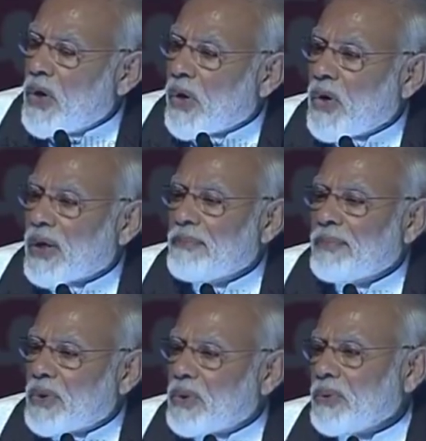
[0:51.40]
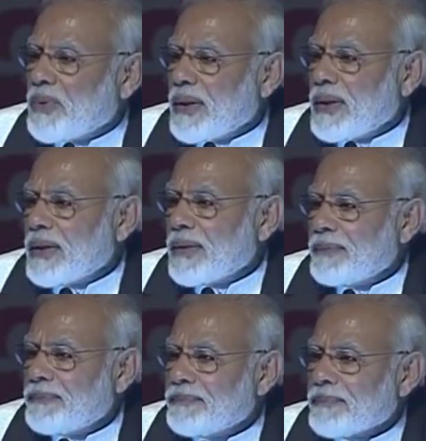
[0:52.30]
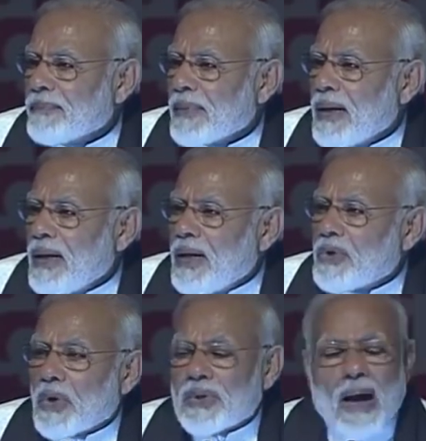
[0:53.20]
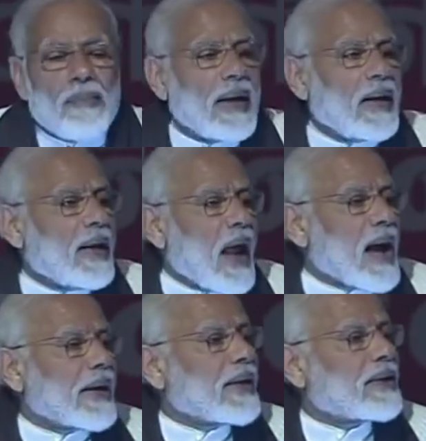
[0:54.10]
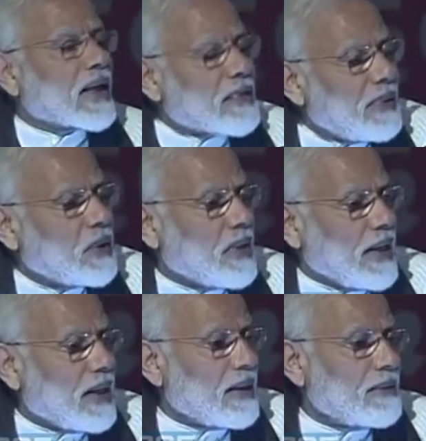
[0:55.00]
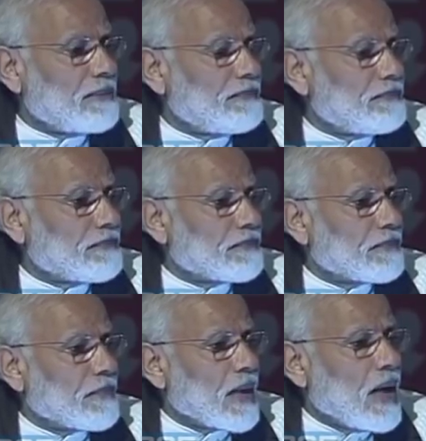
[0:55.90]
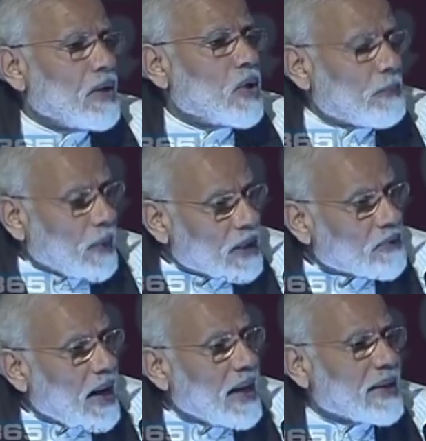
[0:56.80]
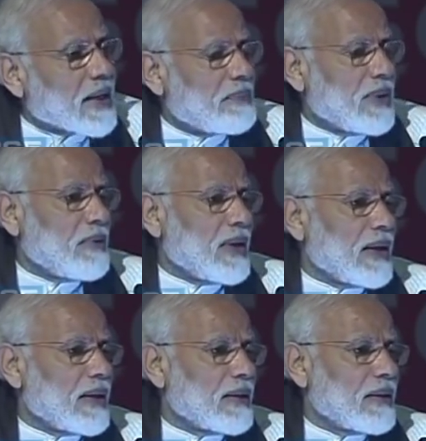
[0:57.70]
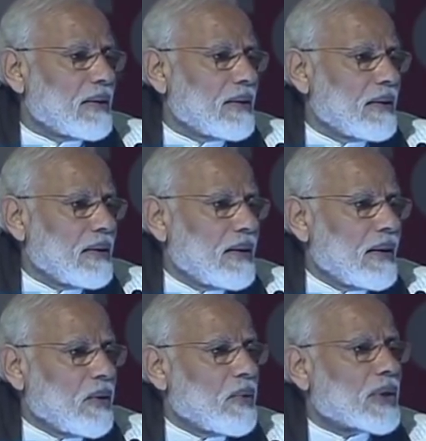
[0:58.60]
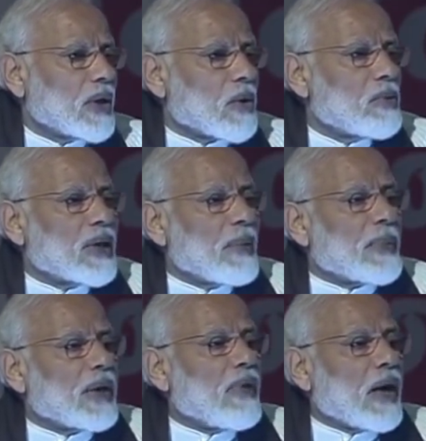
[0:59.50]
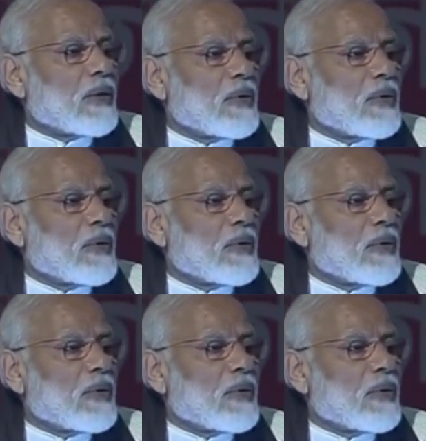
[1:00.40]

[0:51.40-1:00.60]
लोगों की मृत्यु हुई जो सामान्य नागरिक जख्मी हुए जो पुलिस वाले जख्मी हुए उनके और उनके परिवार